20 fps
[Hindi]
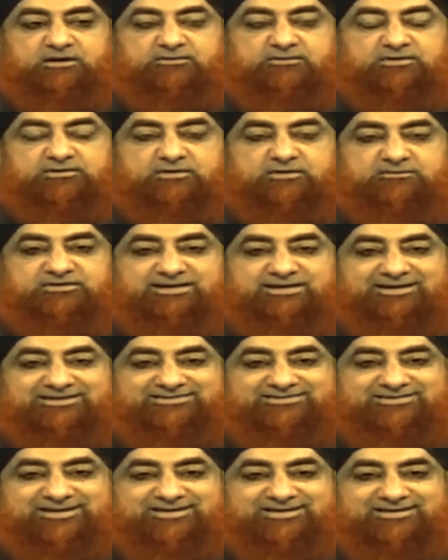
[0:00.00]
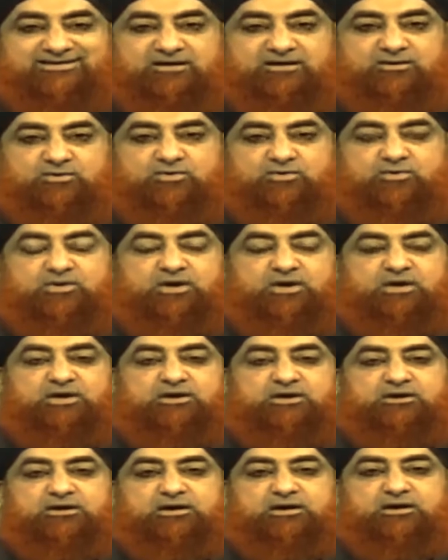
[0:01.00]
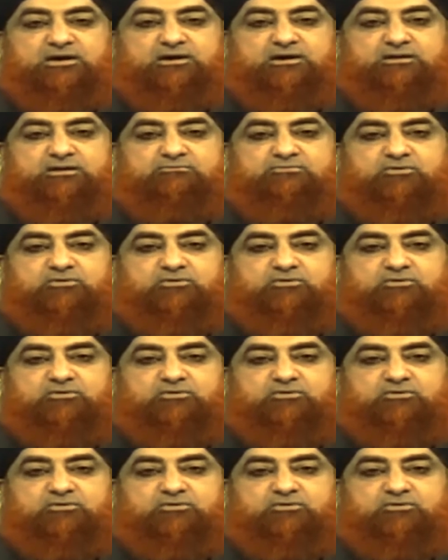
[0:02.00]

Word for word: मतलब दिल आज़ारी ना हो आ,